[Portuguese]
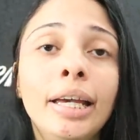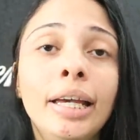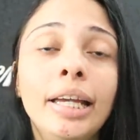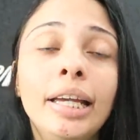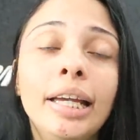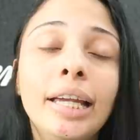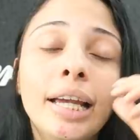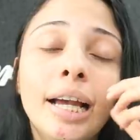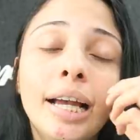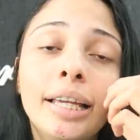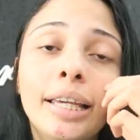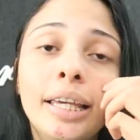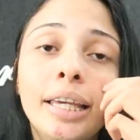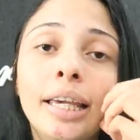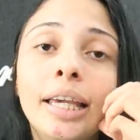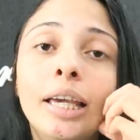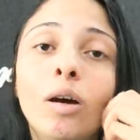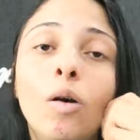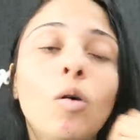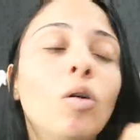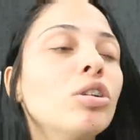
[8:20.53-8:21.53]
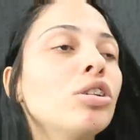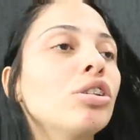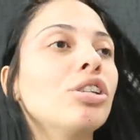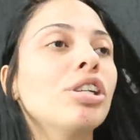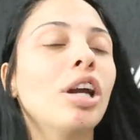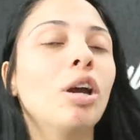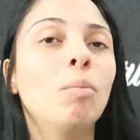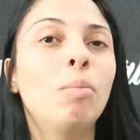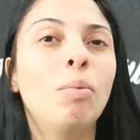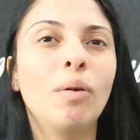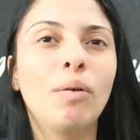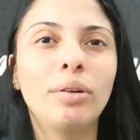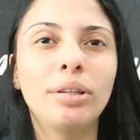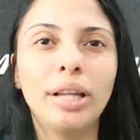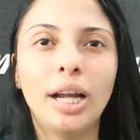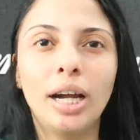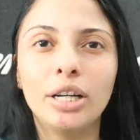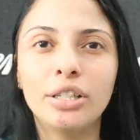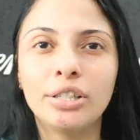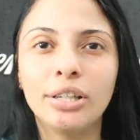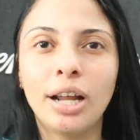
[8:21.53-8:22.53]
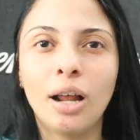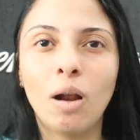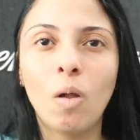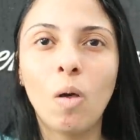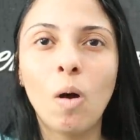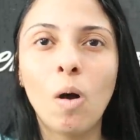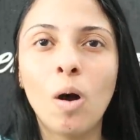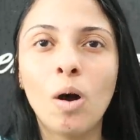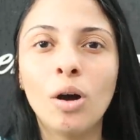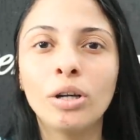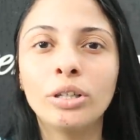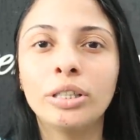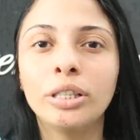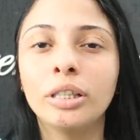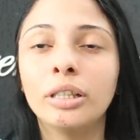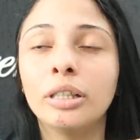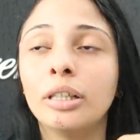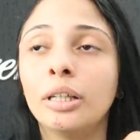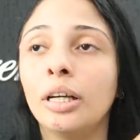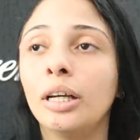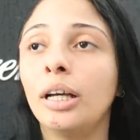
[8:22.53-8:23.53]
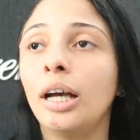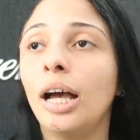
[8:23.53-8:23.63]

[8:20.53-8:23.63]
E aqui, hoje eu cheguei um pouco tarde na loja,